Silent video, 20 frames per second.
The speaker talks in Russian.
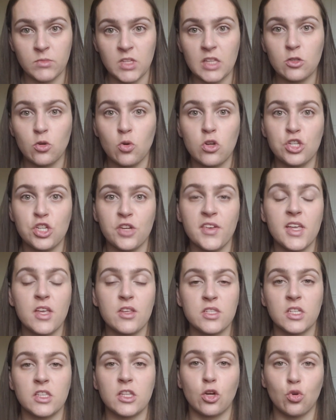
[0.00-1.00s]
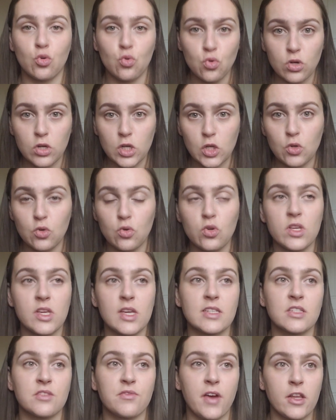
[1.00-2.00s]
Я такой человек, я всегда гуглю,
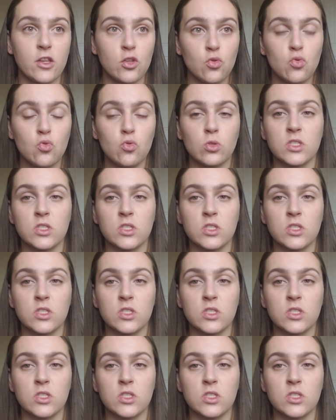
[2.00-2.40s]
я звоню,